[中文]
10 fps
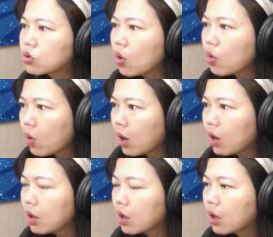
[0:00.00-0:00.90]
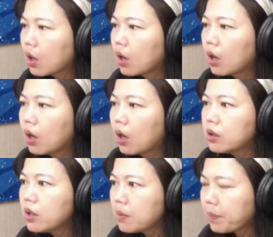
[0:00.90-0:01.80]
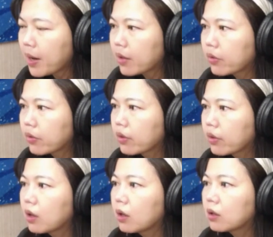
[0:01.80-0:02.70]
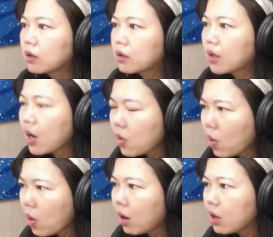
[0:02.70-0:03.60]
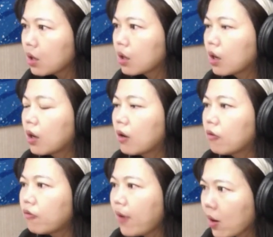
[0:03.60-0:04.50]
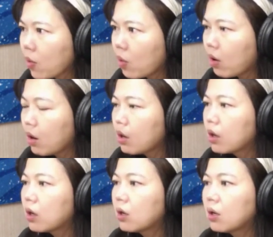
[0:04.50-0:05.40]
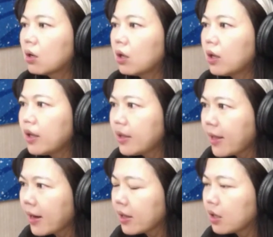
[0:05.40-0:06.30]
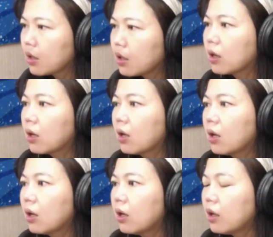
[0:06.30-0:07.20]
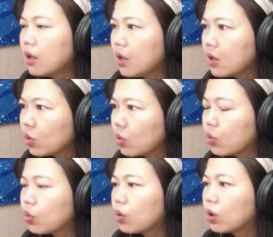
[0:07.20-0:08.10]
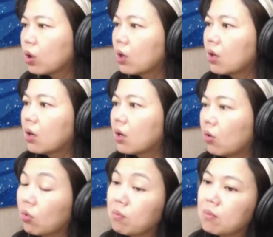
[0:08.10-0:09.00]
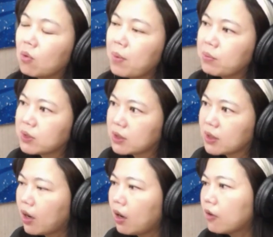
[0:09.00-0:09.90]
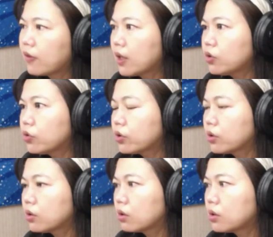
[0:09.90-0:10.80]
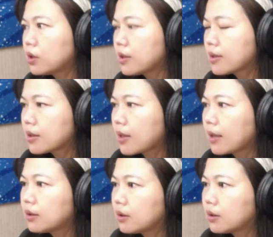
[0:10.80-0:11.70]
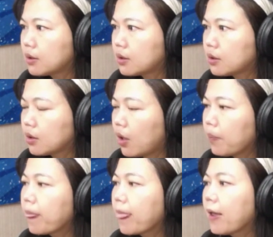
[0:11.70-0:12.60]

中国、日本、德国、法国、意大利、印度啊，我们我背不起来哈，反正就是有前十大经济体哈，